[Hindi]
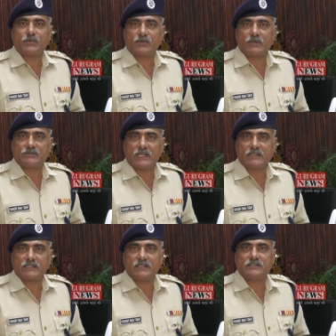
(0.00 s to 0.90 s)
प्रोग्राम
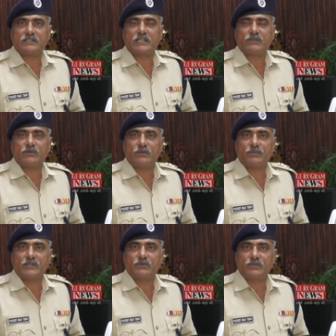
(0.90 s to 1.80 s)
चलाते हैं ताकि वो
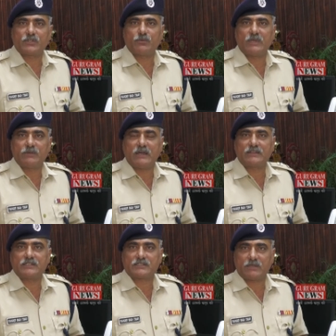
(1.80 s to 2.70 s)
अपनी ड्यूटी को भली
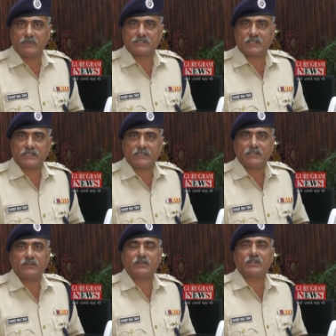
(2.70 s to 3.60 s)
भांति समझ
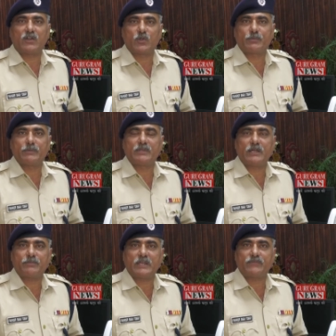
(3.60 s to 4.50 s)
सकें और ग्राउंड पे भी
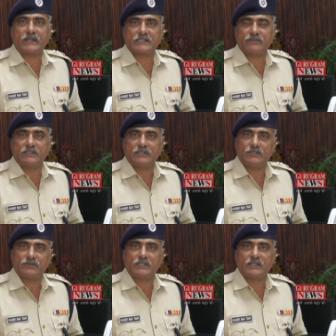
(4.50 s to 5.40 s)
अपना इफेक्टिवली
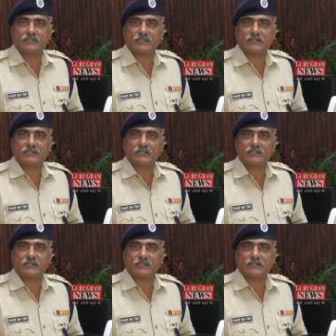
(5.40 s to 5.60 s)
ड्यूटी कर